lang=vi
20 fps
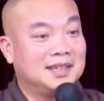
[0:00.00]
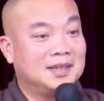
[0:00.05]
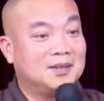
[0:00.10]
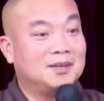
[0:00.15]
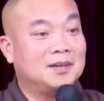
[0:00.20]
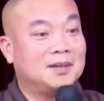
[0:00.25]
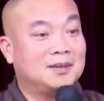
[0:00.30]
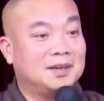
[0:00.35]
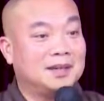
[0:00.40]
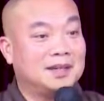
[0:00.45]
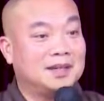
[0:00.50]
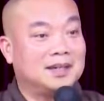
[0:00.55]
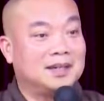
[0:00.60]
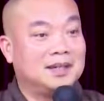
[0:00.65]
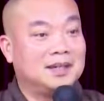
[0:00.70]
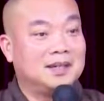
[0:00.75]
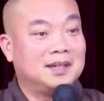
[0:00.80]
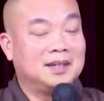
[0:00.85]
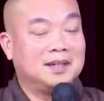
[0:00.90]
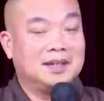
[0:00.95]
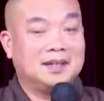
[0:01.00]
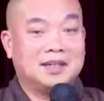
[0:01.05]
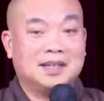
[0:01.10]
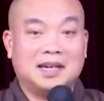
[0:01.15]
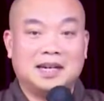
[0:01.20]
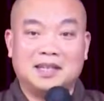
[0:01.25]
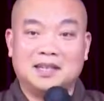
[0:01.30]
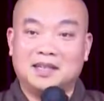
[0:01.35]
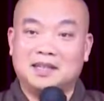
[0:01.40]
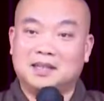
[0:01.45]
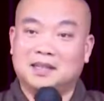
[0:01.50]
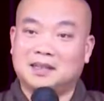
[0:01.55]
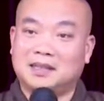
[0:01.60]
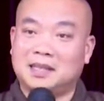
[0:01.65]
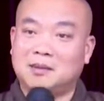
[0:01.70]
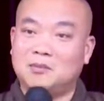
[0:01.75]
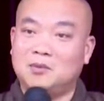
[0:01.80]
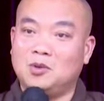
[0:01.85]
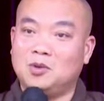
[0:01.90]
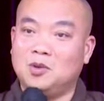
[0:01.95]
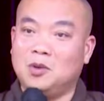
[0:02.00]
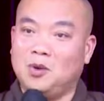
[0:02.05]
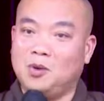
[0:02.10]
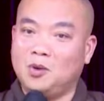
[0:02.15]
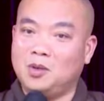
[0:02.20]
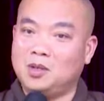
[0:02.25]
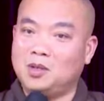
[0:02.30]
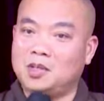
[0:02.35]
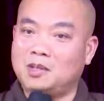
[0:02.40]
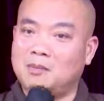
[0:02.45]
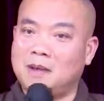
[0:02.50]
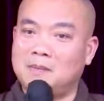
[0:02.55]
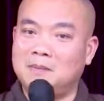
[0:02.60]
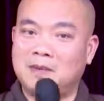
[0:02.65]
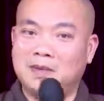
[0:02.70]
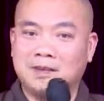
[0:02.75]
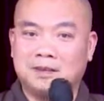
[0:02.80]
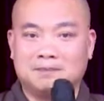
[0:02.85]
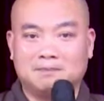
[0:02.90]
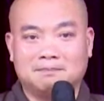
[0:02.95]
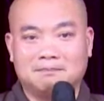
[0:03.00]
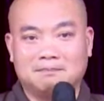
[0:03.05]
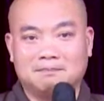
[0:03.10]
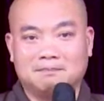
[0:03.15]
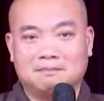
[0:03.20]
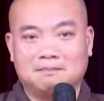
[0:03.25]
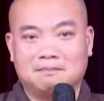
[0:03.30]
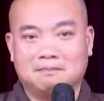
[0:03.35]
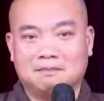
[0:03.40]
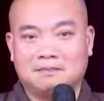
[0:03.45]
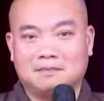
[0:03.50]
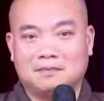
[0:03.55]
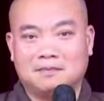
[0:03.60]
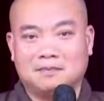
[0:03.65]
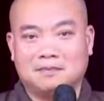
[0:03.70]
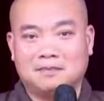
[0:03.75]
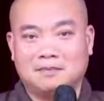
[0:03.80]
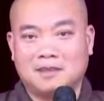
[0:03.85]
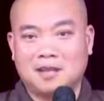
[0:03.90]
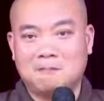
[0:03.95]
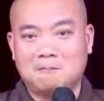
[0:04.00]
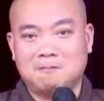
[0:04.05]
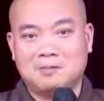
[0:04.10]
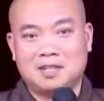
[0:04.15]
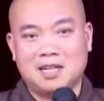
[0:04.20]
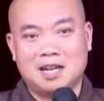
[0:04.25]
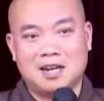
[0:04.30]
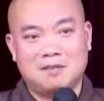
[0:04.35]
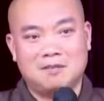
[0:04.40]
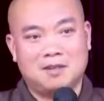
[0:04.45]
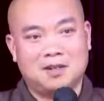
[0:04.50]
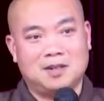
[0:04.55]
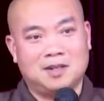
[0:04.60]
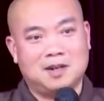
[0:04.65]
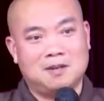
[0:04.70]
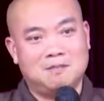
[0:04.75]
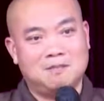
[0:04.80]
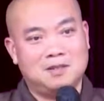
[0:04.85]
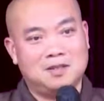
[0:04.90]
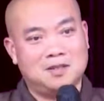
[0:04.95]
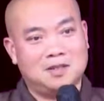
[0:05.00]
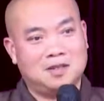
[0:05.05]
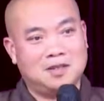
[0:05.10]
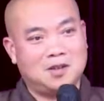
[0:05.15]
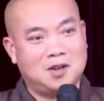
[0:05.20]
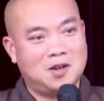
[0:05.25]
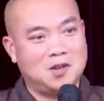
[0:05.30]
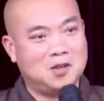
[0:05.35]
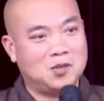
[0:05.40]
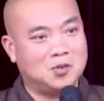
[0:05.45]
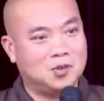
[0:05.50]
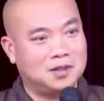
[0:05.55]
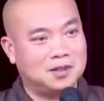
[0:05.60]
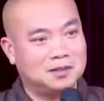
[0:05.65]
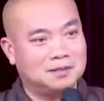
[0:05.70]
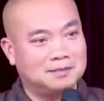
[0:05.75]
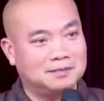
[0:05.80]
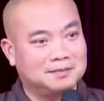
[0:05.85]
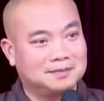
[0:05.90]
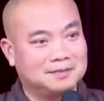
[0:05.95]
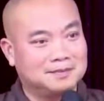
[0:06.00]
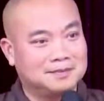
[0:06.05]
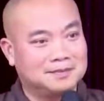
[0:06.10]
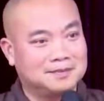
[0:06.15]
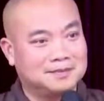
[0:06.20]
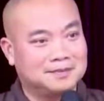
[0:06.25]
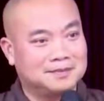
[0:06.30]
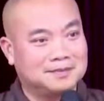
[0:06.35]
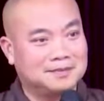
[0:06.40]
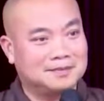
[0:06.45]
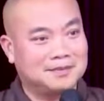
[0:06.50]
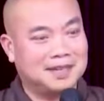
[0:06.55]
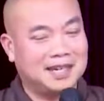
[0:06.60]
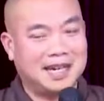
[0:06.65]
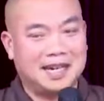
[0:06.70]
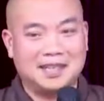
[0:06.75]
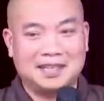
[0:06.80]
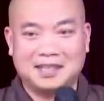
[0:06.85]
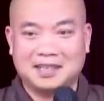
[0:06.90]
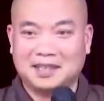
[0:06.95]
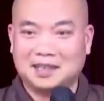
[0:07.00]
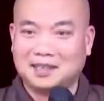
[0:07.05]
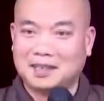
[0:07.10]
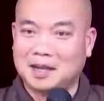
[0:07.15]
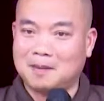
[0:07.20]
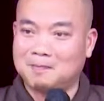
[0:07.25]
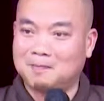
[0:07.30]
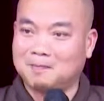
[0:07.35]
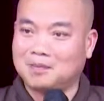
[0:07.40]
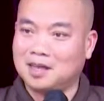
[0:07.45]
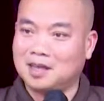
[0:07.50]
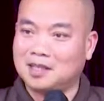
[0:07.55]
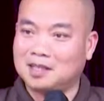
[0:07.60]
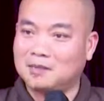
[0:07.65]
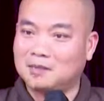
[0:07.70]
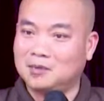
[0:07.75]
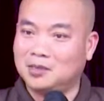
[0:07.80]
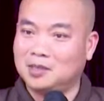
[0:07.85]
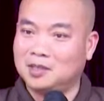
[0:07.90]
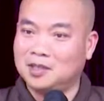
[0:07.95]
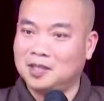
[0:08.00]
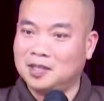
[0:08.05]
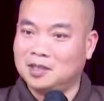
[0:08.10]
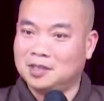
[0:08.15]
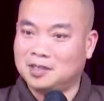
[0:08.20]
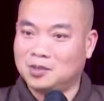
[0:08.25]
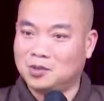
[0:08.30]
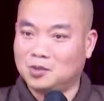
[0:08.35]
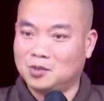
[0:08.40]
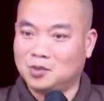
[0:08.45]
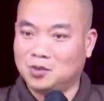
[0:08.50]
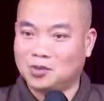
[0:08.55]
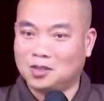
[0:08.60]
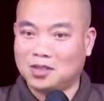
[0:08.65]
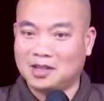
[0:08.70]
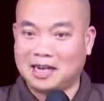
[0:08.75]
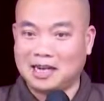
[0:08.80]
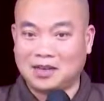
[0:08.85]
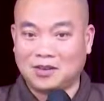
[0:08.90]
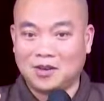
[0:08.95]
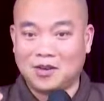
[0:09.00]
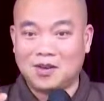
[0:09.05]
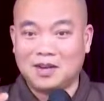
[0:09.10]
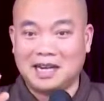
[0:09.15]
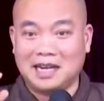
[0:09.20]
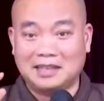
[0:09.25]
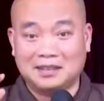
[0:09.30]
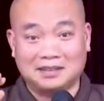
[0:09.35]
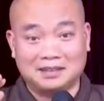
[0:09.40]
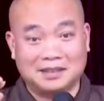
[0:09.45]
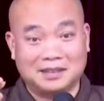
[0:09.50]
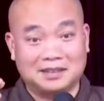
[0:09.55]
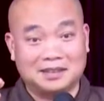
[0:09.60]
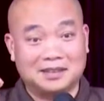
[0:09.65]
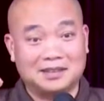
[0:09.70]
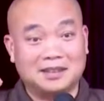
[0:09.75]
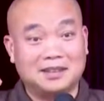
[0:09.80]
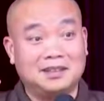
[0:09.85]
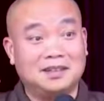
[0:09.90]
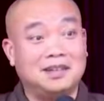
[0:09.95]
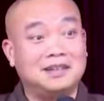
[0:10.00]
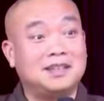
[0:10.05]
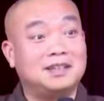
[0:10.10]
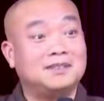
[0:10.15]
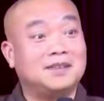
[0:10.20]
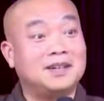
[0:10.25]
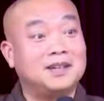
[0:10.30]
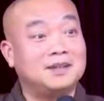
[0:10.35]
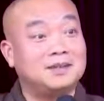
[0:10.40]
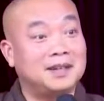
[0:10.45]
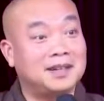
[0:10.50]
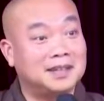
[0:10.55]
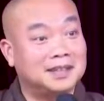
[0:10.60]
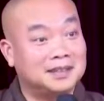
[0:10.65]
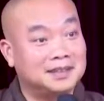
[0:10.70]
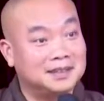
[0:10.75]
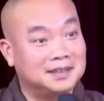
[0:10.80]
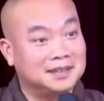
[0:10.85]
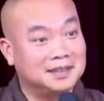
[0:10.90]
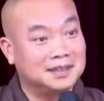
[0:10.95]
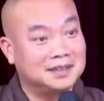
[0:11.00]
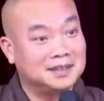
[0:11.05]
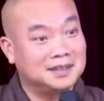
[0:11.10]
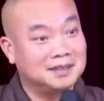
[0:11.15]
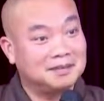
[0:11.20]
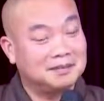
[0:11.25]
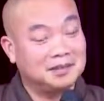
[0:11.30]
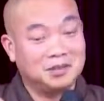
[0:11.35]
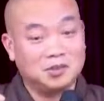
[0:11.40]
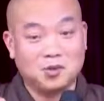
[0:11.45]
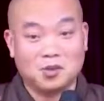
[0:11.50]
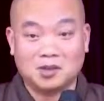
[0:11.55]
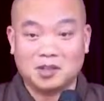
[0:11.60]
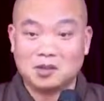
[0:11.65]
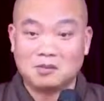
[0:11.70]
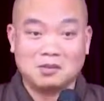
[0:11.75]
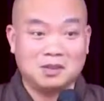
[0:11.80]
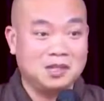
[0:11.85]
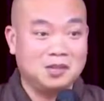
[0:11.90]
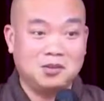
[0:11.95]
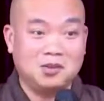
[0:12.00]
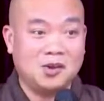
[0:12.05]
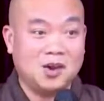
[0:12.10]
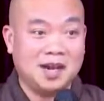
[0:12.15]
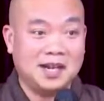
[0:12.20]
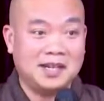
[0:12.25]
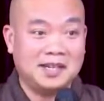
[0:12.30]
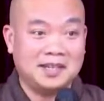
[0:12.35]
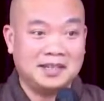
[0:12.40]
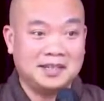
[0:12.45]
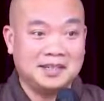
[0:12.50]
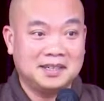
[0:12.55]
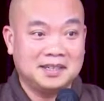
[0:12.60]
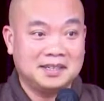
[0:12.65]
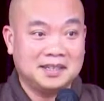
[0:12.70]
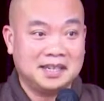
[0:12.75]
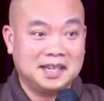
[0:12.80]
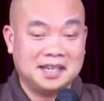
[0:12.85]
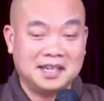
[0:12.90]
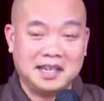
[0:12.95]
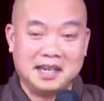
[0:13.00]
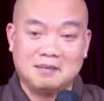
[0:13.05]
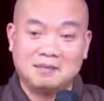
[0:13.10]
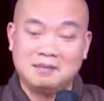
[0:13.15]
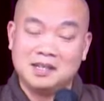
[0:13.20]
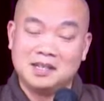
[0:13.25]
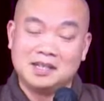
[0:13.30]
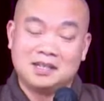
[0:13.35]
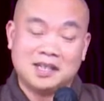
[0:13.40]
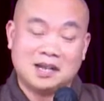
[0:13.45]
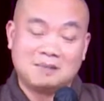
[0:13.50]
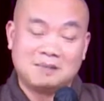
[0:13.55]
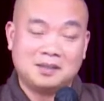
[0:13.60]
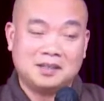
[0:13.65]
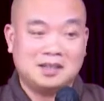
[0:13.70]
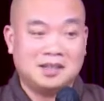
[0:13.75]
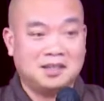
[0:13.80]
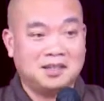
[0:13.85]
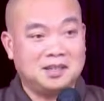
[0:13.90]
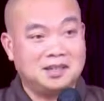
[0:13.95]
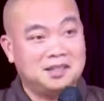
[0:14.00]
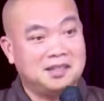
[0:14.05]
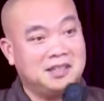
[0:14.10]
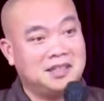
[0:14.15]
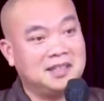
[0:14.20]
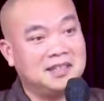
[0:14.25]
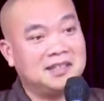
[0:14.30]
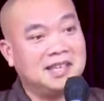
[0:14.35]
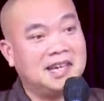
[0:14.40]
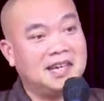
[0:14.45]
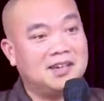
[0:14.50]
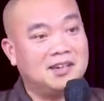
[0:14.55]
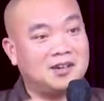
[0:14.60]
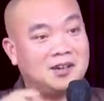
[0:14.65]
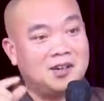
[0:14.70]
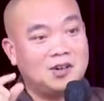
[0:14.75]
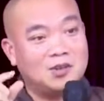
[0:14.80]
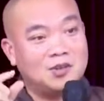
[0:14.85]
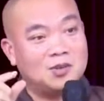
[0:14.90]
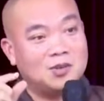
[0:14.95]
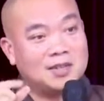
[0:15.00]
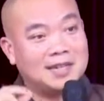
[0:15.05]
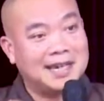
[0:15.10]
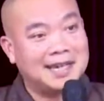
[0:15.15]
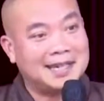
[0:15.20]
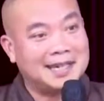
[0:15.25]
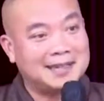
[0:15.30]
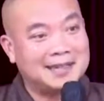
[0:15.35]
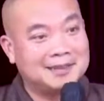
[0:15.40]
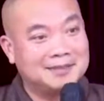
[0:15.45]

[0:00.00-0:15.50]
Đúng không à? Chẳng hạn như giờ ta muốn nổi cơ bắp lên, tập sao mà gồng lên cho nó có một chuột. Thì hại như người ta tập tới tập lui thì con chuột nó lại là có ngay từ từ từ từ lớn lên, phải không à? Mà chuột nó cũng nhiều loại, chẳng hạn như là biến tập thì nhìn tây nó có con chuột nhắc,